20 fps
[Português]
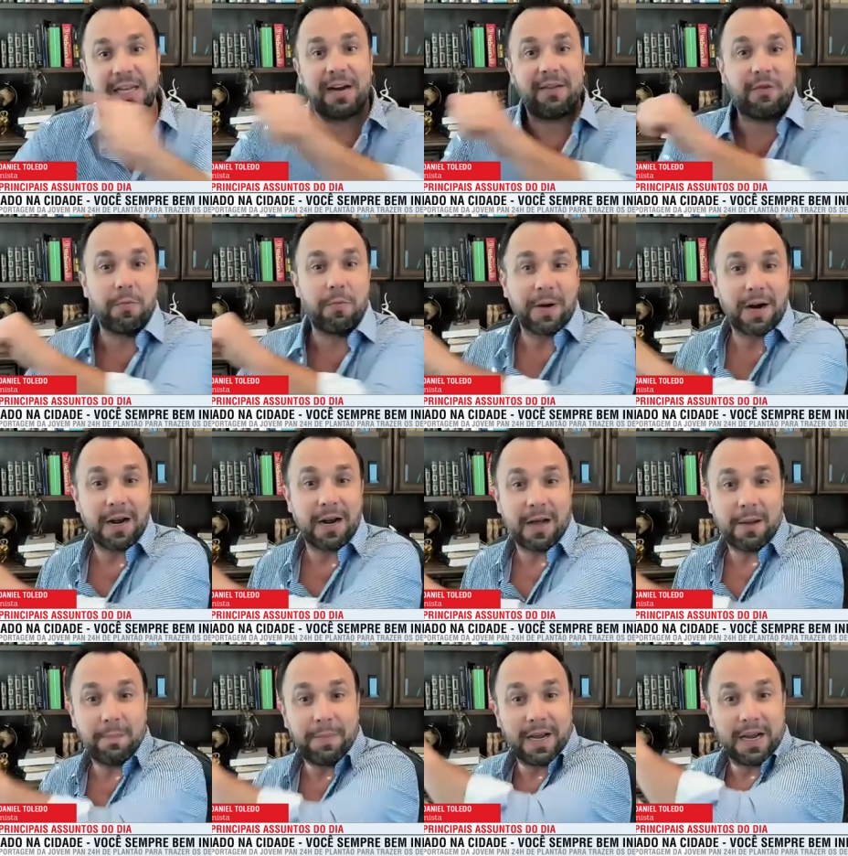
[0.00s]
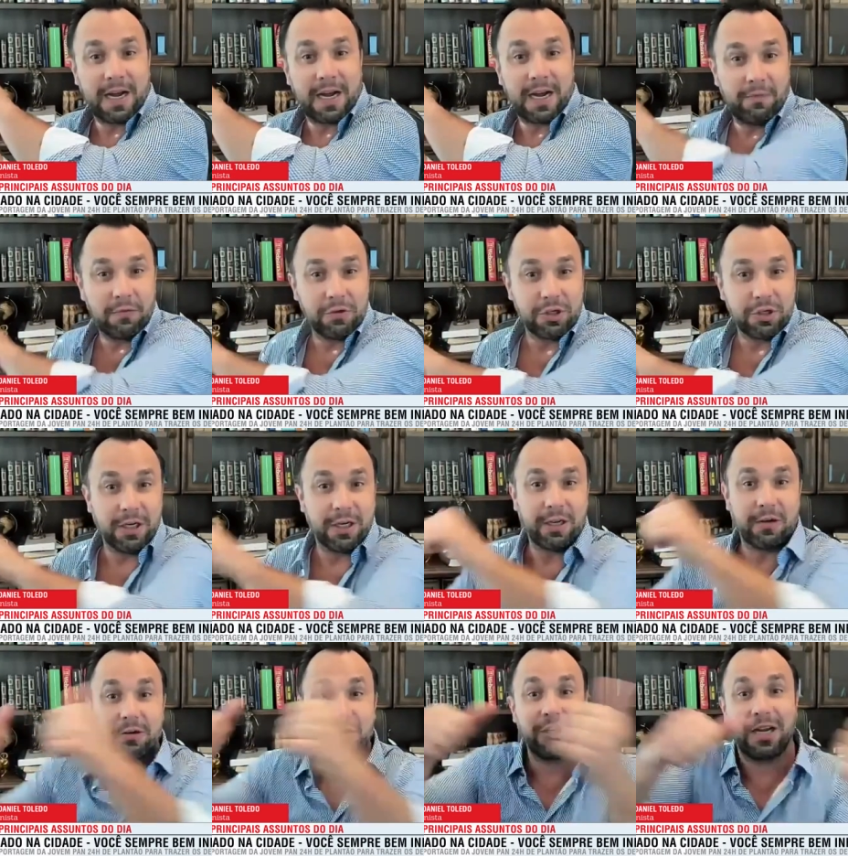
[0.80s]
mandavam para lá, pegavam
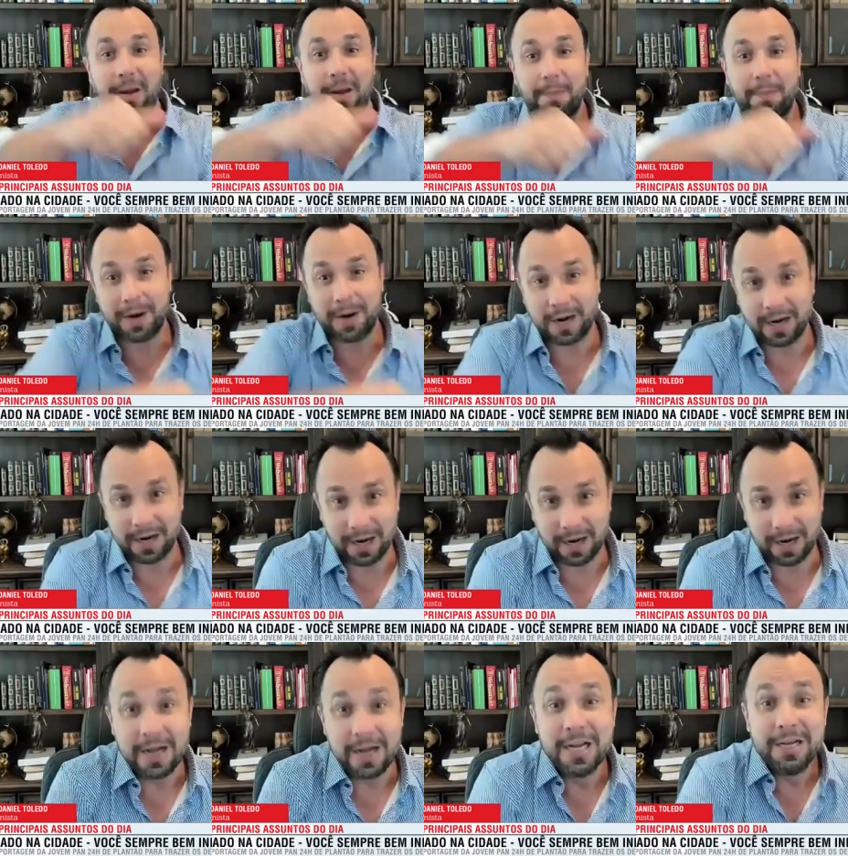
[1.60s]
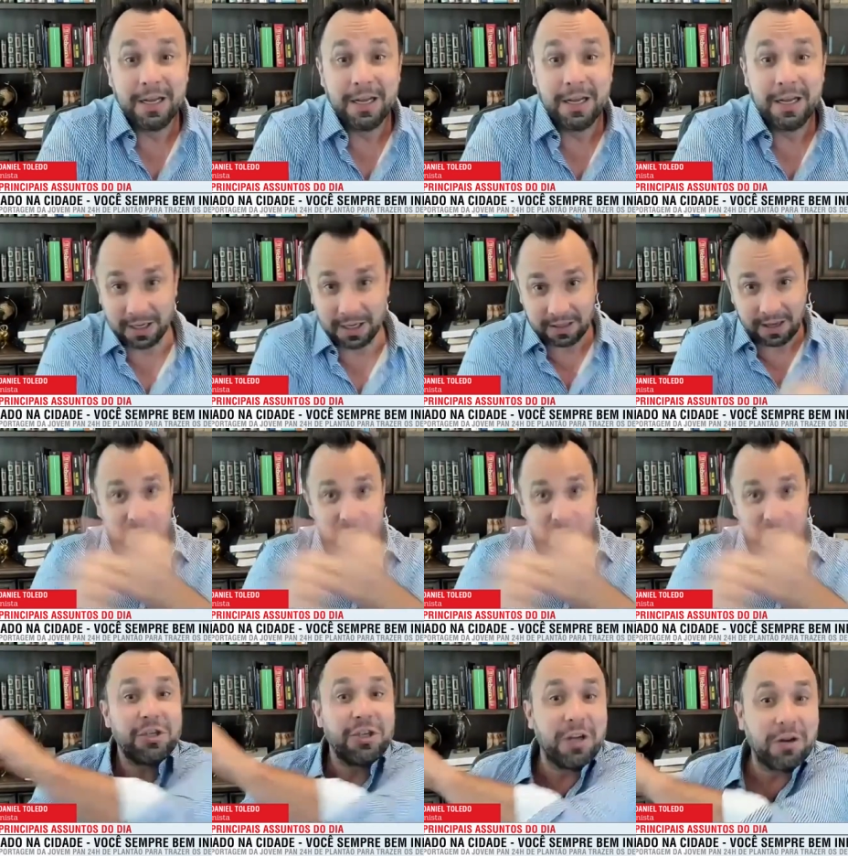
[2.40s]
dinheiro de lá para cá e
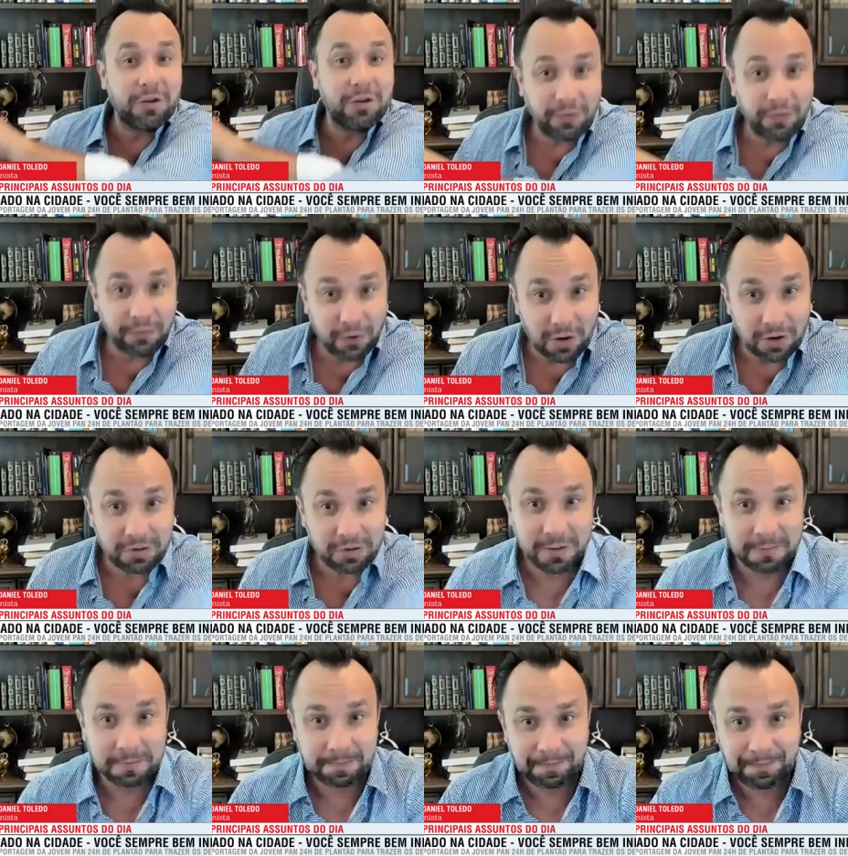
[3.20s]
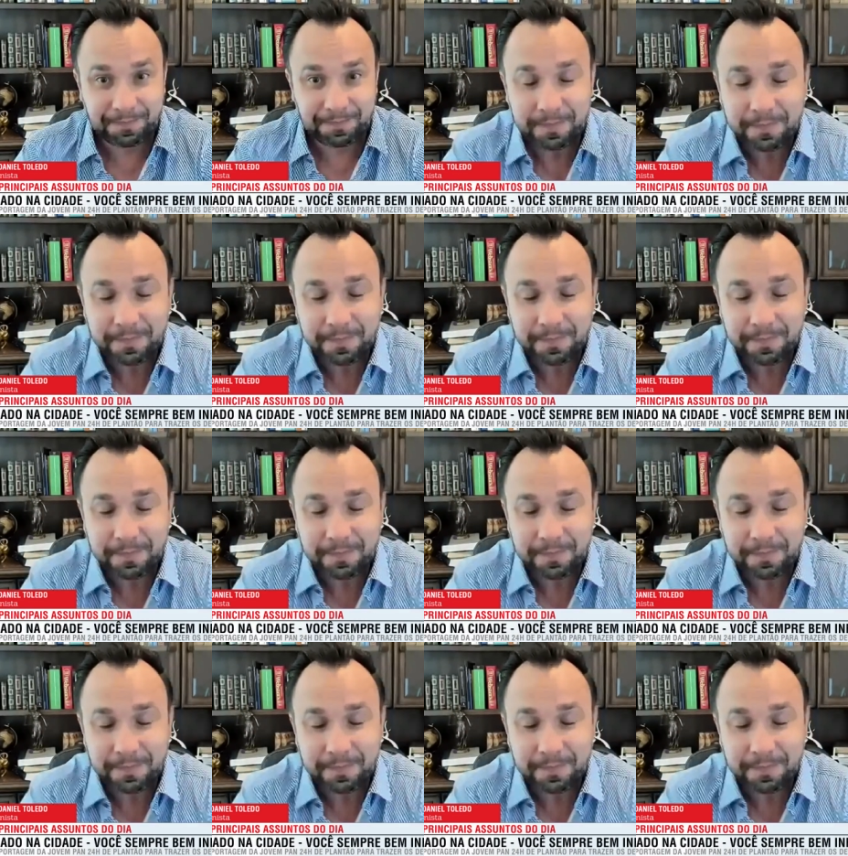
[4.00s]
mandavam o dinheiro de volta.